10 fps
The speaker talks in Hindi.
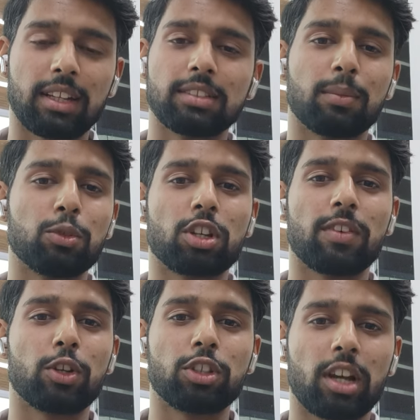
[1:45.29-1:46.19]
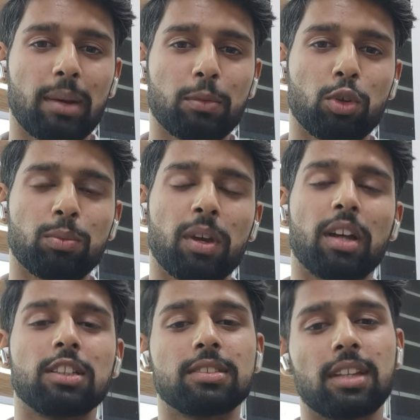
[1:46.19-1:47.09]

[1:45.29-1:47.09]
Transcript: सारा सब कुछ कवर हो जाएगा आपको उसमें अच्छे